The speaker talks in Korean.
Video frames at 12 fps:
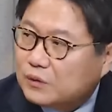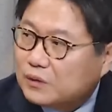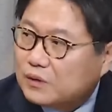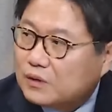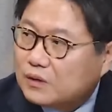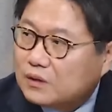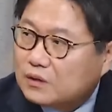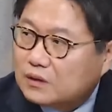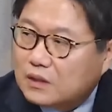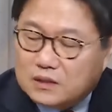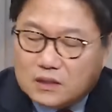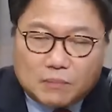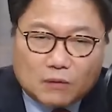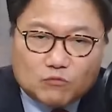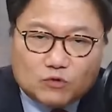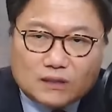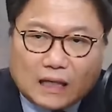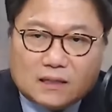그렇게 틀리죠. 예,
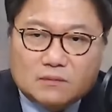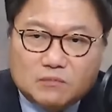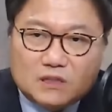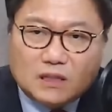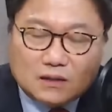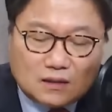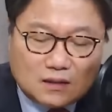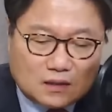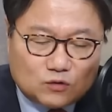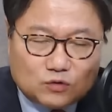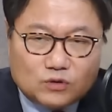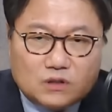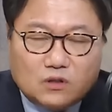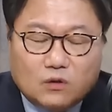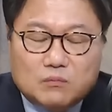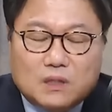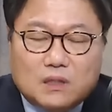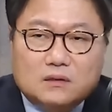재판부가 다릅니다. 그래가지고 음.
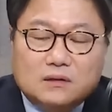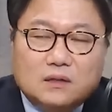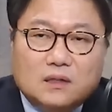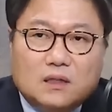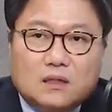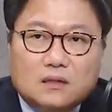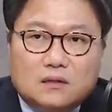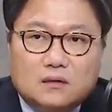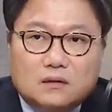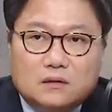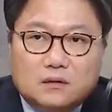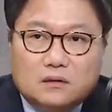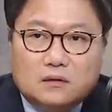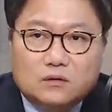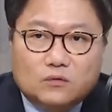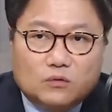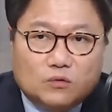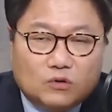이성만 그
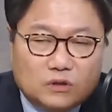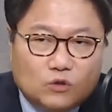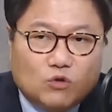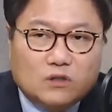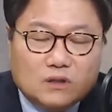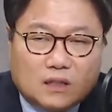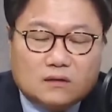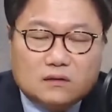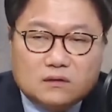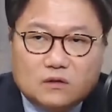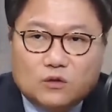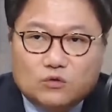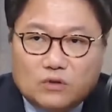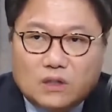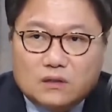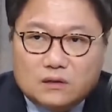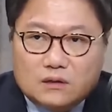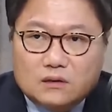의원 같은
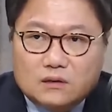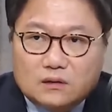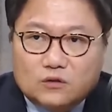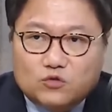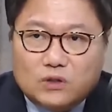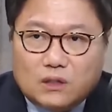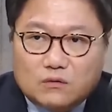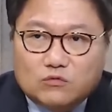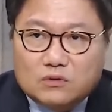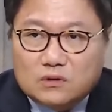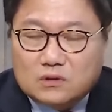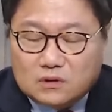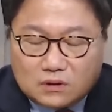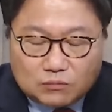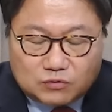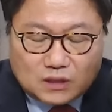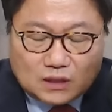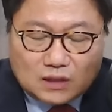경우에는 유상훈 그
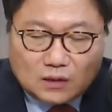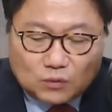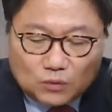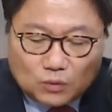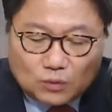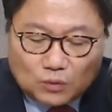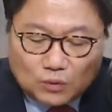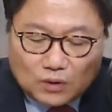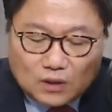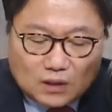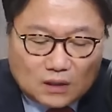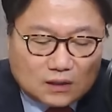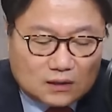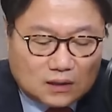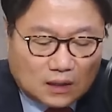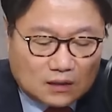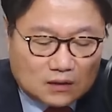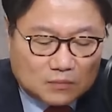부장이 했고 음. 그
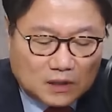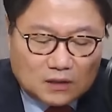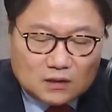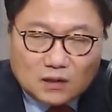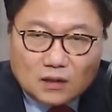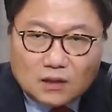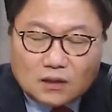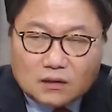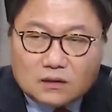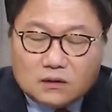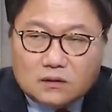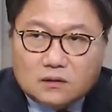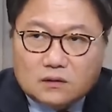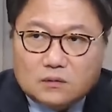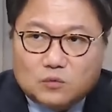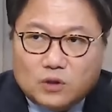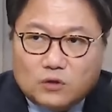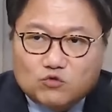다음에 이제 그
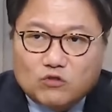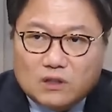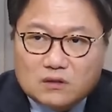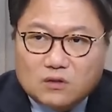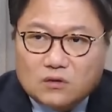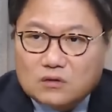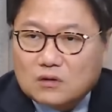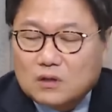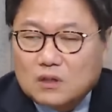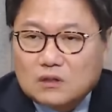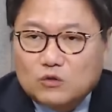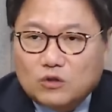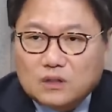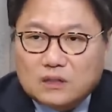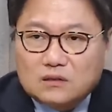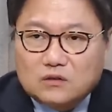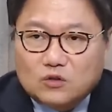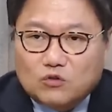뭐야 윤관석 의원
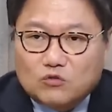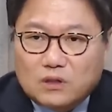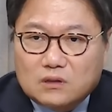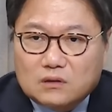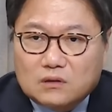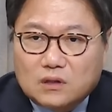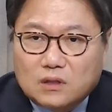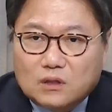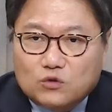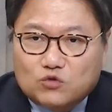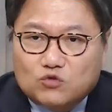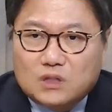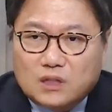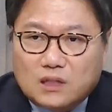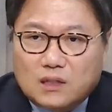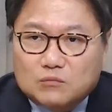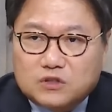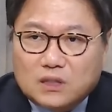같은 경우에는
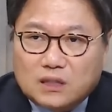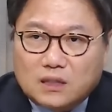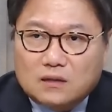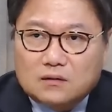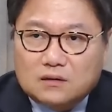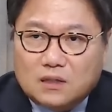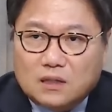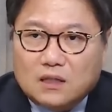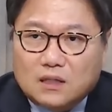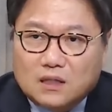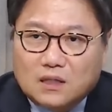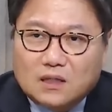윤재남 부장이 했는데 네.